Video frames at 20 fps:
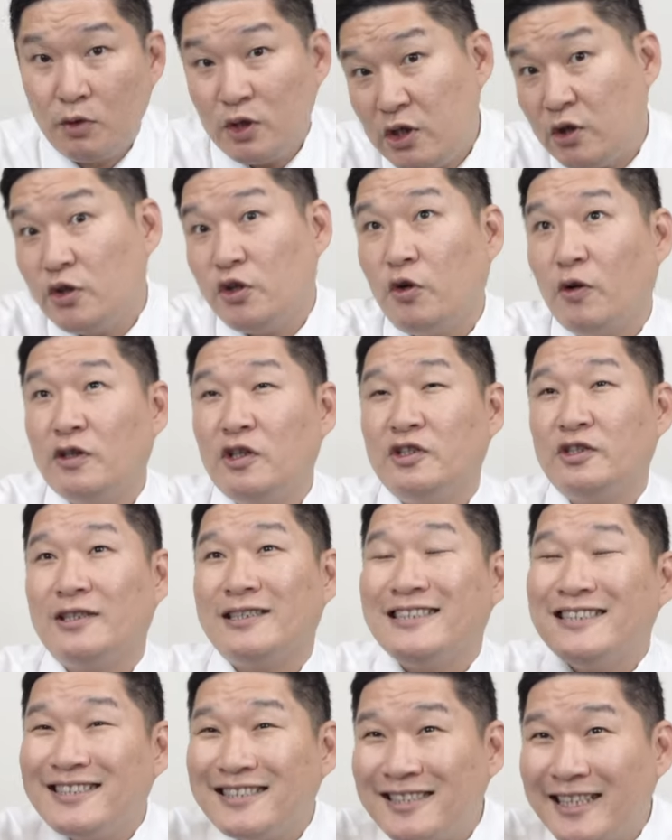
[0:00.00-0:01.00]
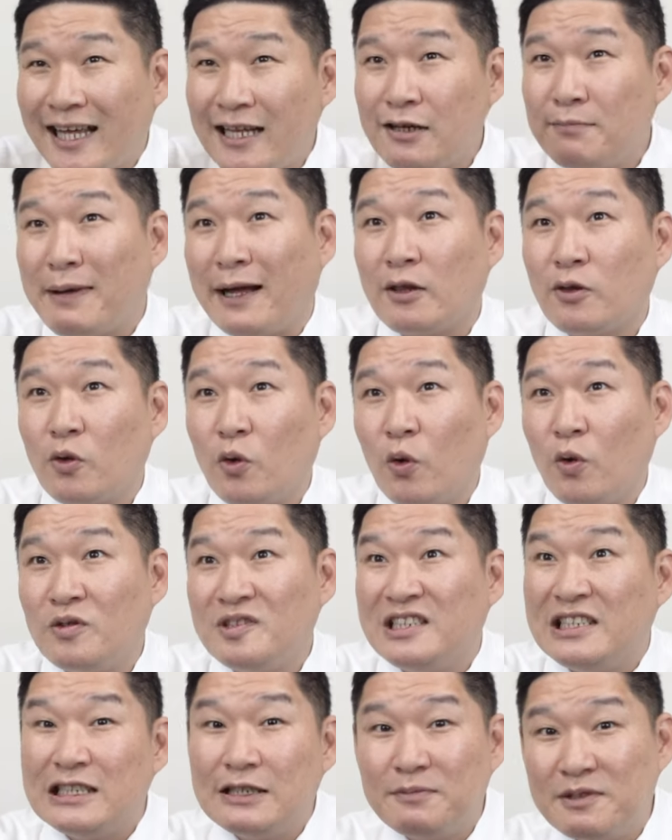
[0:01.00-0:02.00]
뭐 이런 용어도 있잖아요. 그때는 맞고
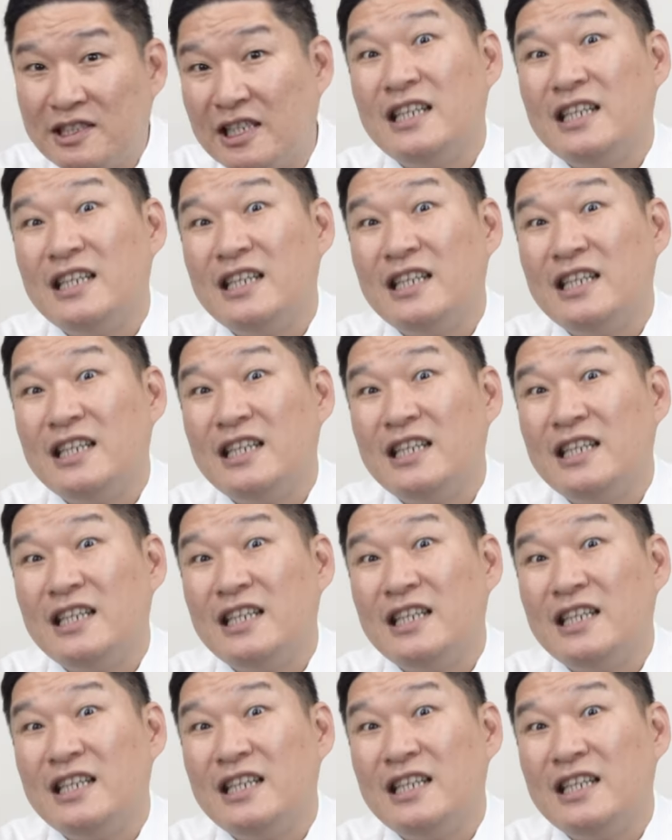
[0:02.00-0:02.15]
지금은